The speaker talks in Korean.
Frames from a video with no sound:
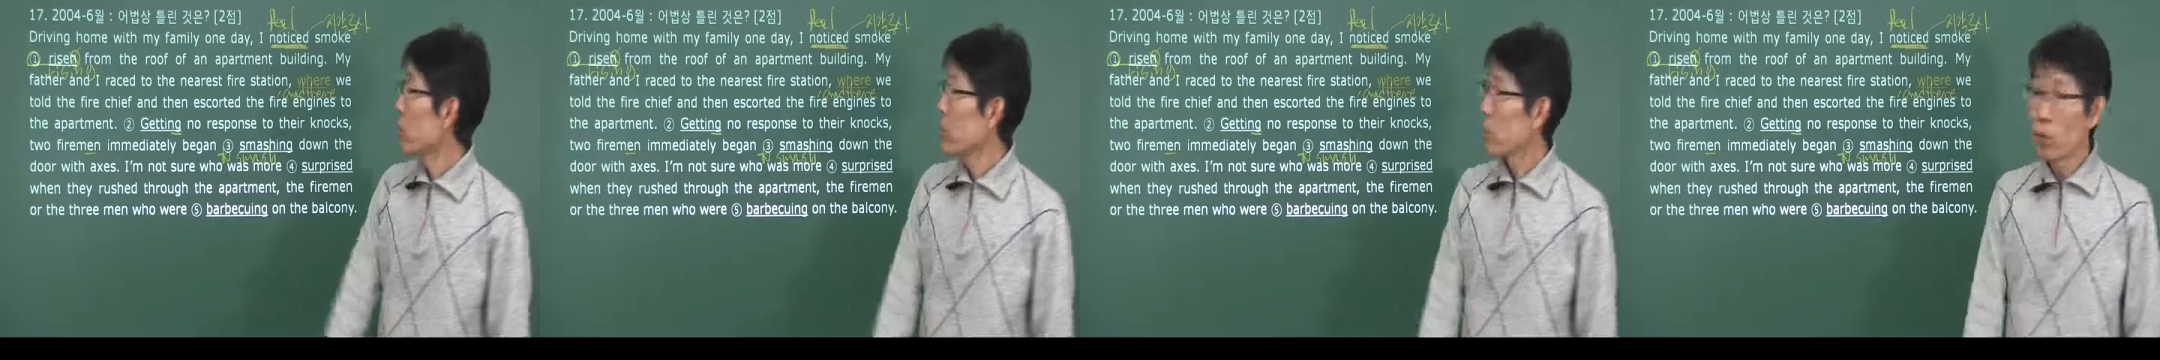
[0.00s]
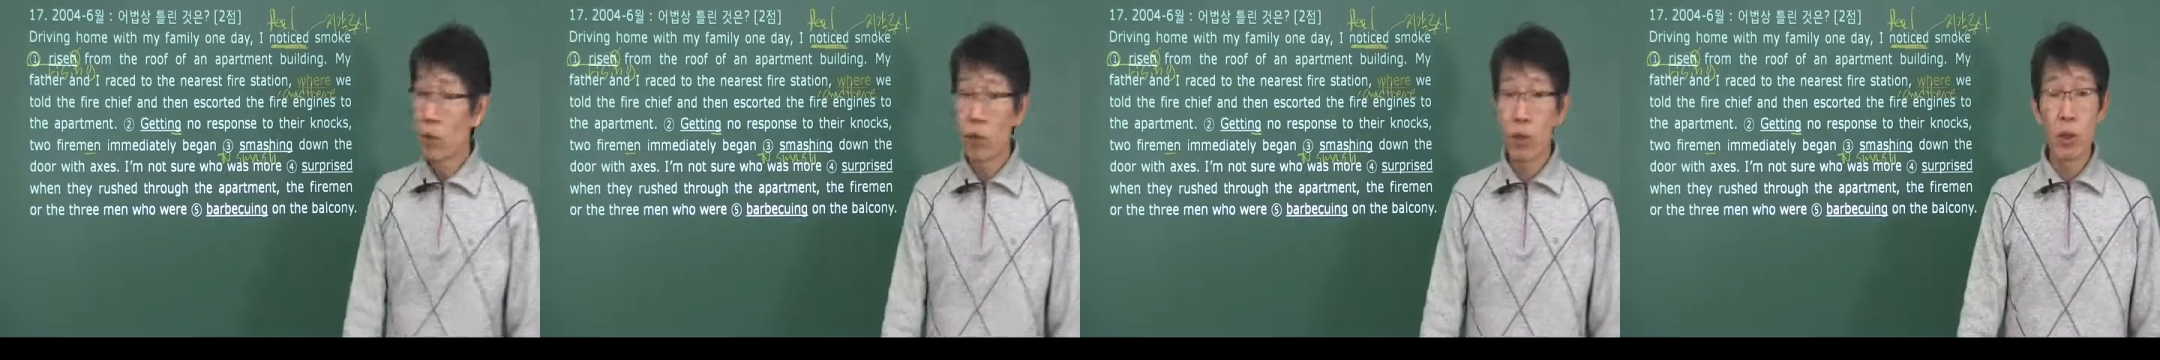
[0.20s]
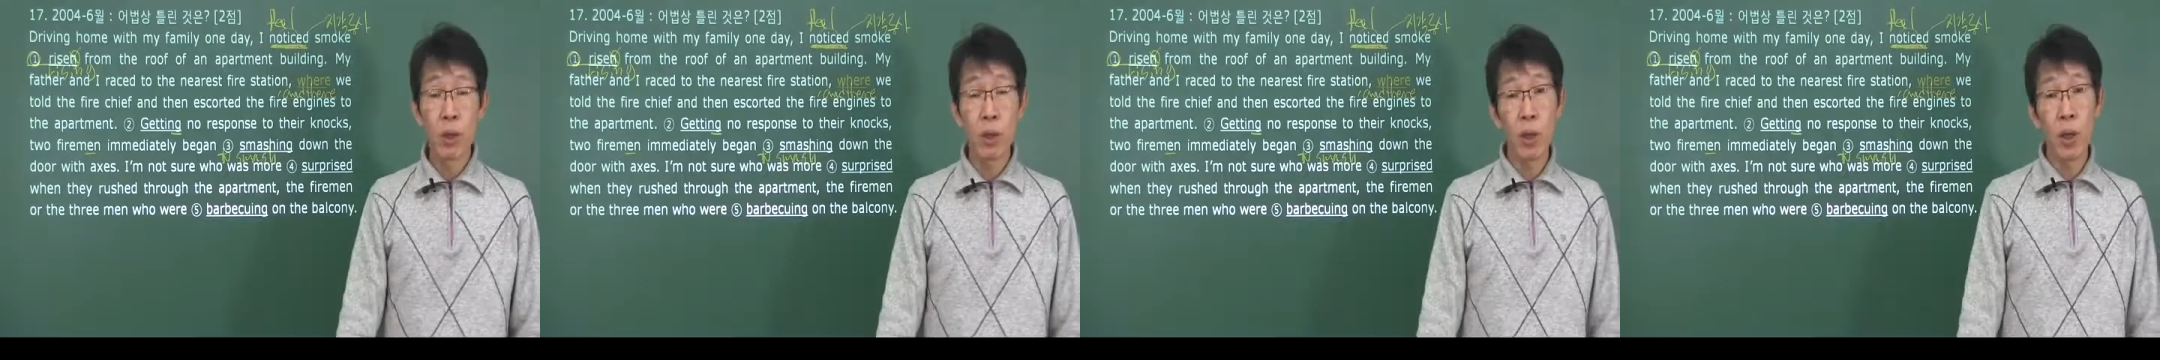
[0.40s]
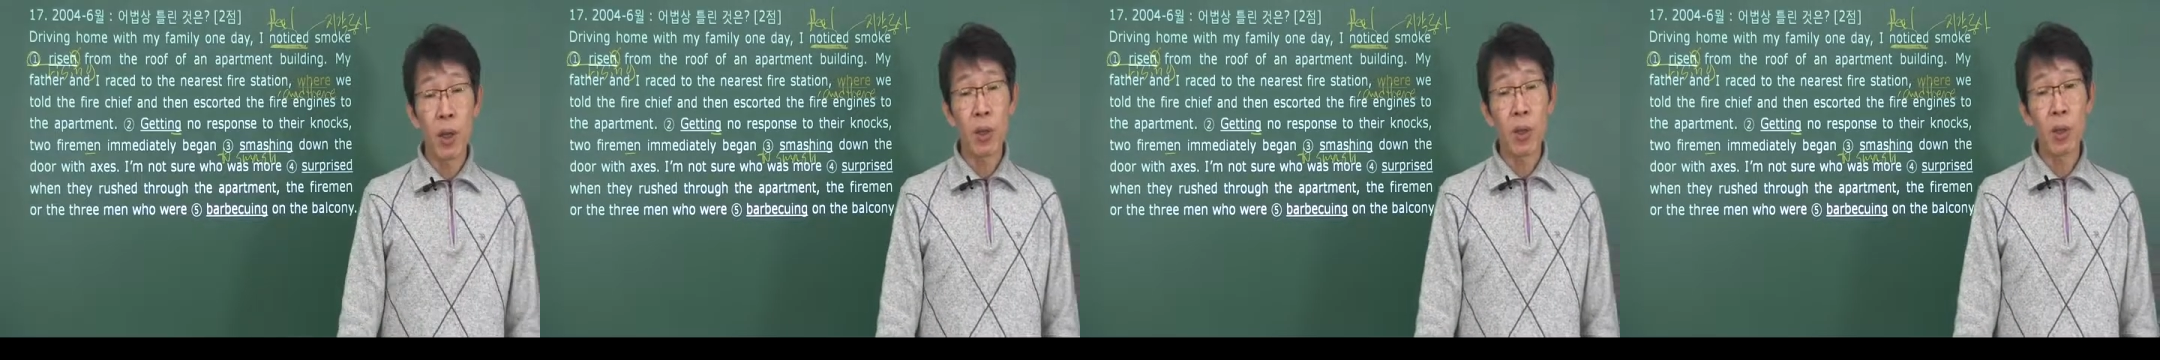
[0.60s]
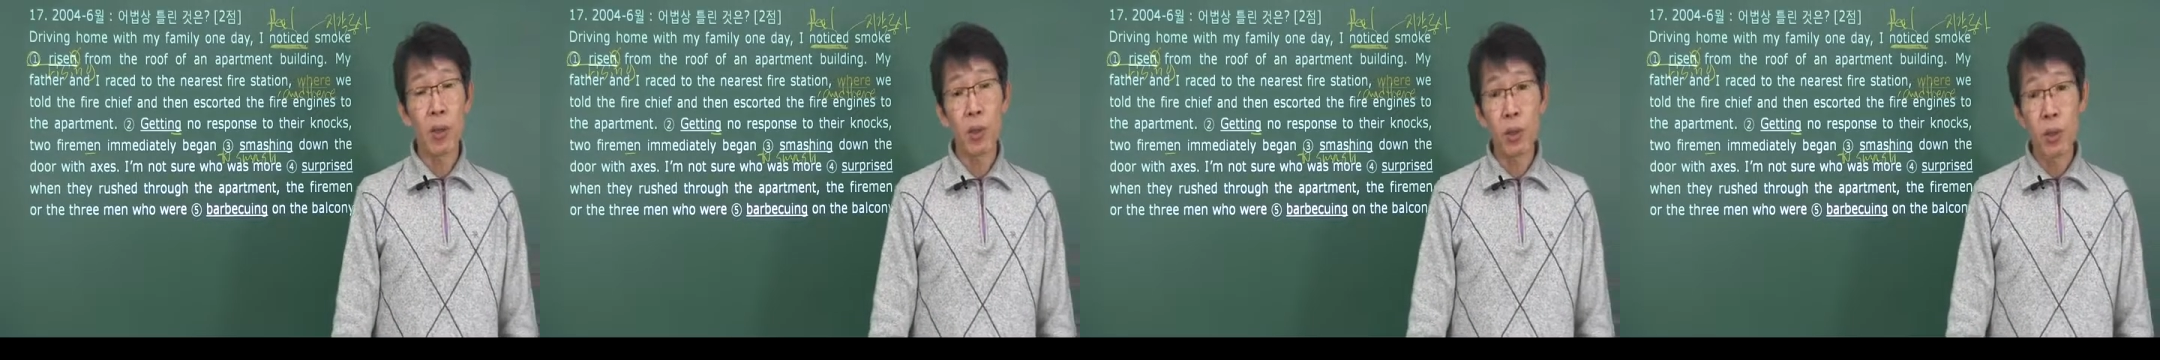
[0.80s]
형태로 쓰였다
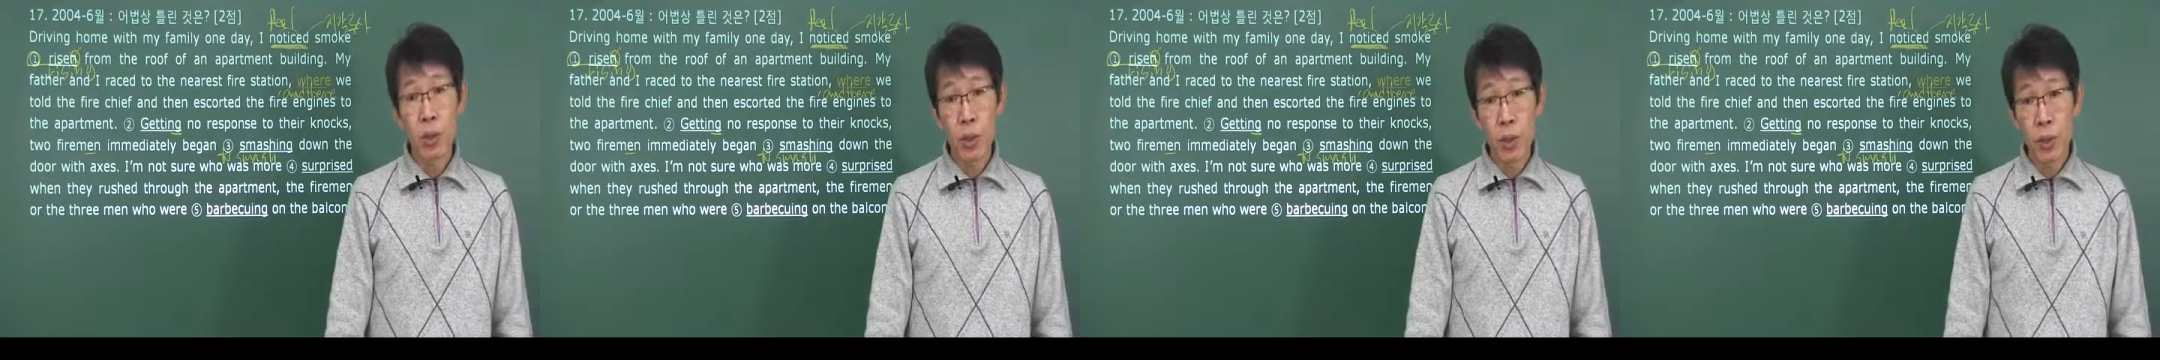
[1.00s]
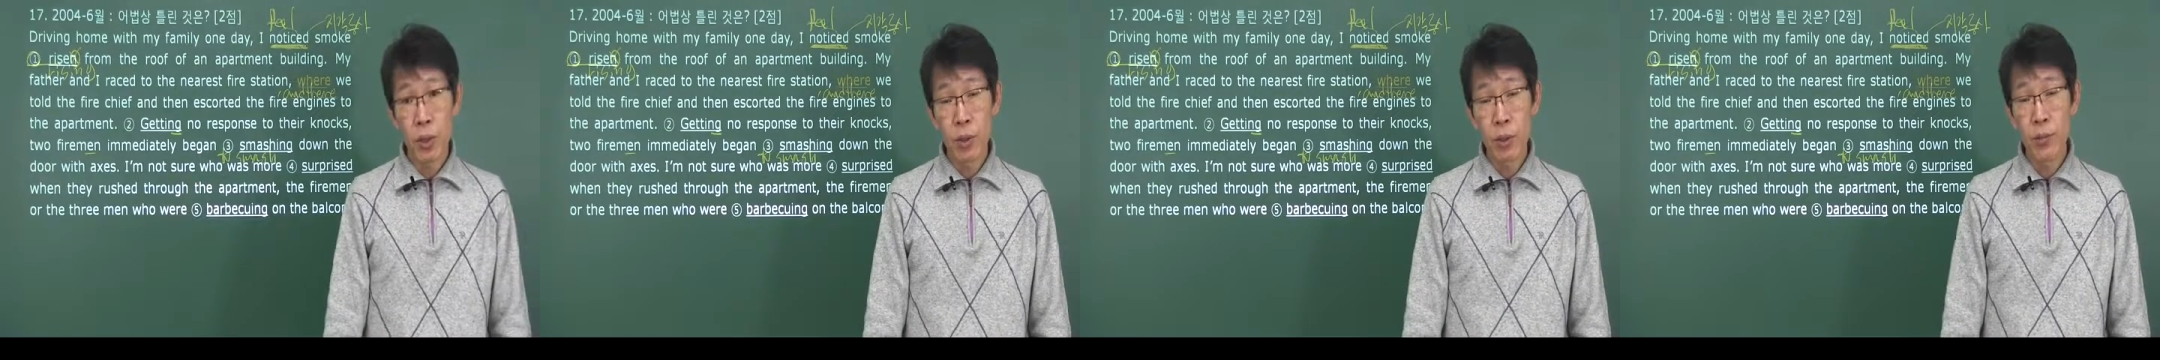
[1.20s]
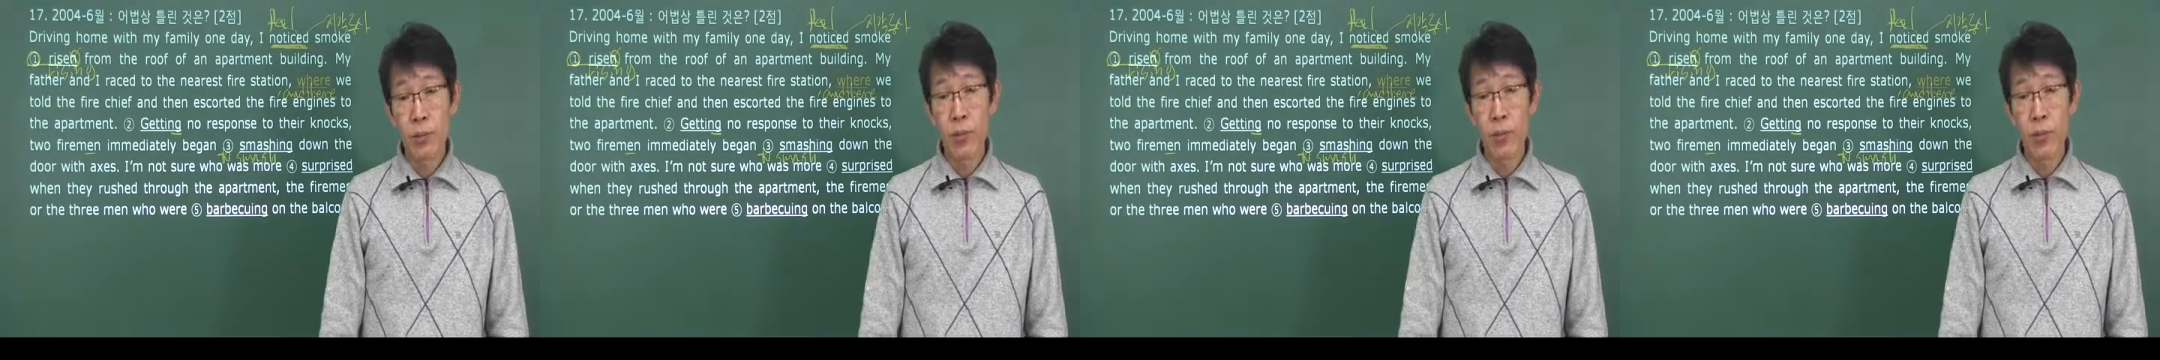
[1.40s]
하는 것을